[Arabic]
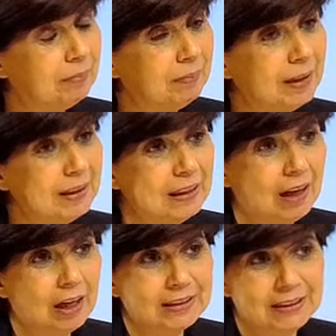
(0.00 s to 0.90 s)
من
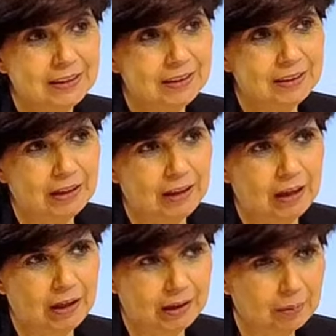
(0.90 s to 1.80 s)
عادية
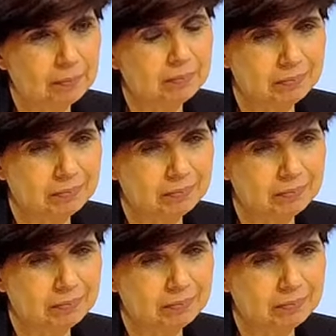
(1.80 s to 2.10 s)
حكم